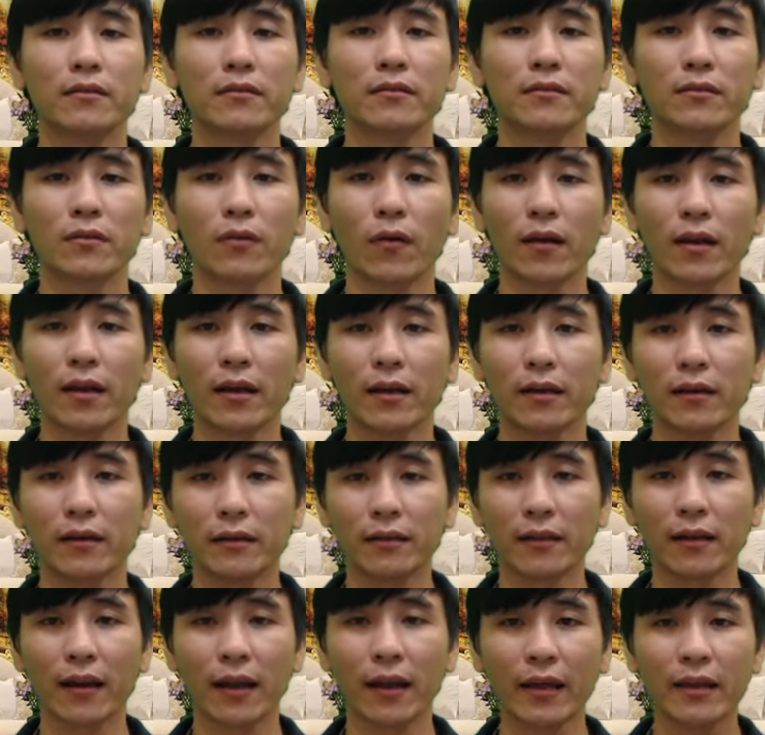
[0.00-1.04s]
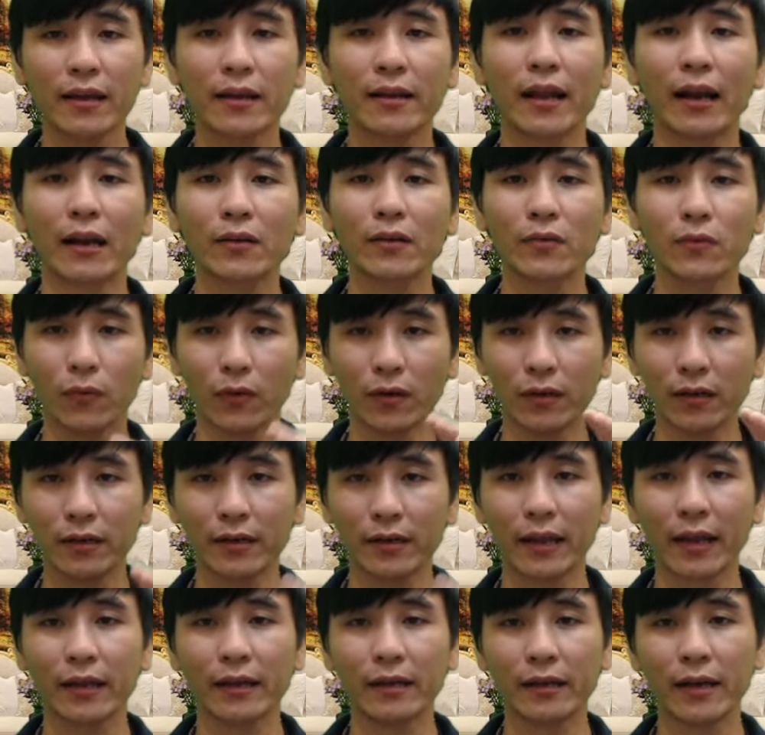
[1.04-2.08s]
gọi là người ta lấy hình ảnh của người
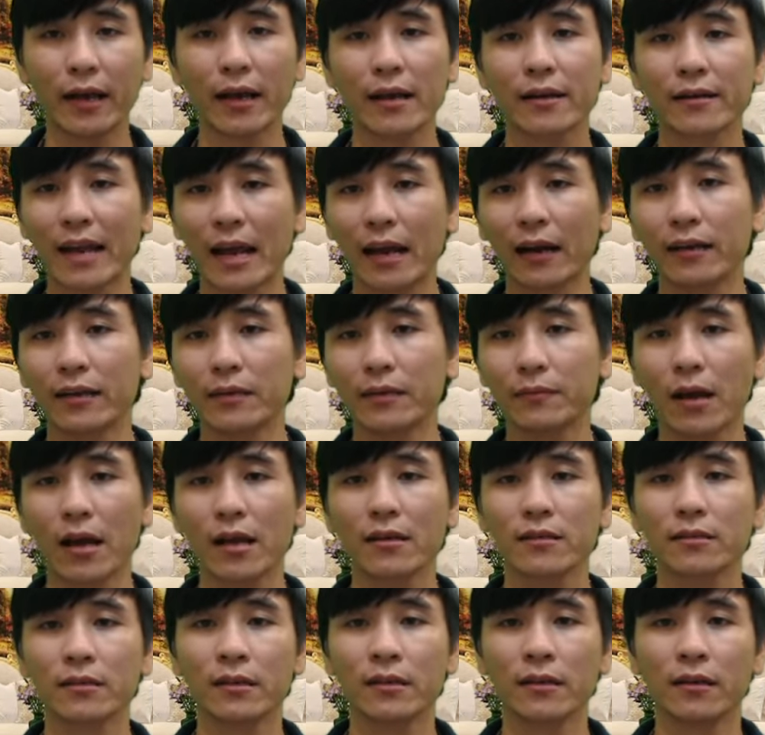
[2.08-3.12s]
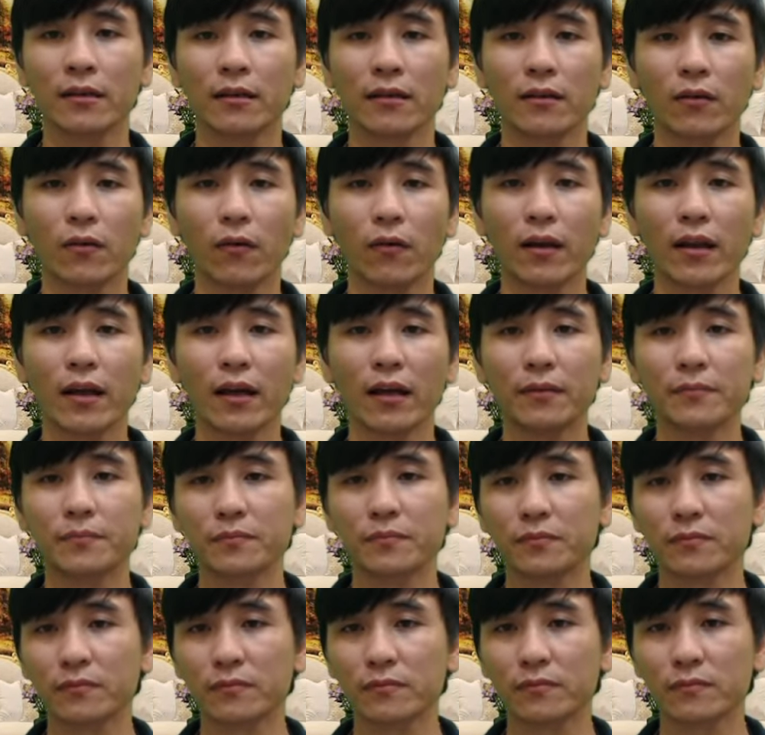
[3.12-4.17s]
này người khác đăng lên bán gọi là
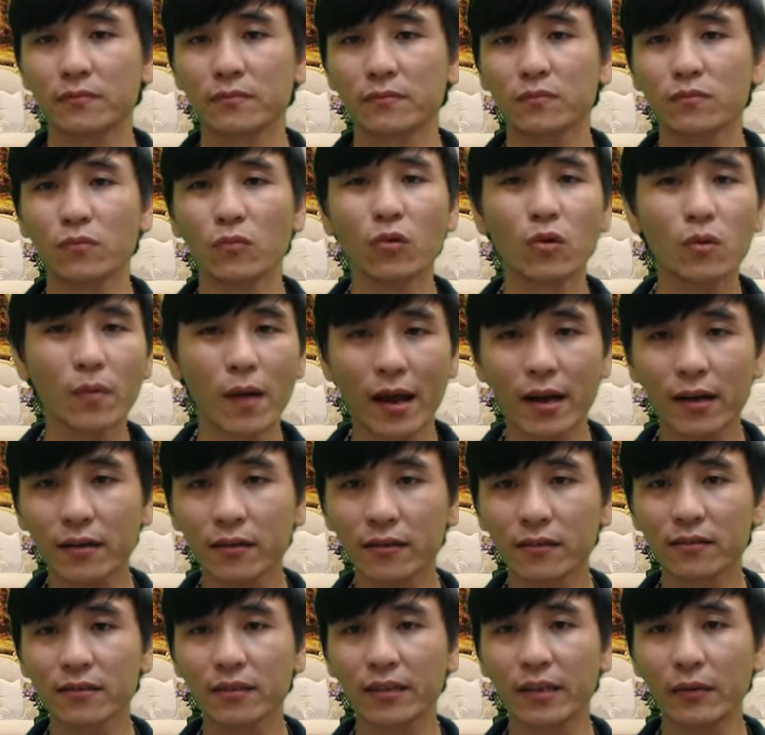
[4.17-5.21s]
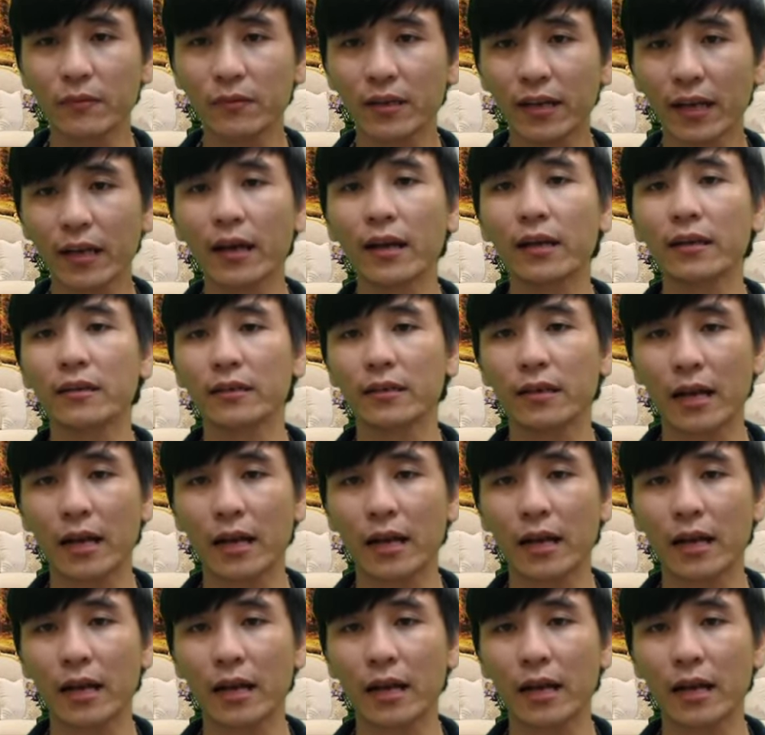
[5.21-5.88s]
mua bán kiểu như lấy hình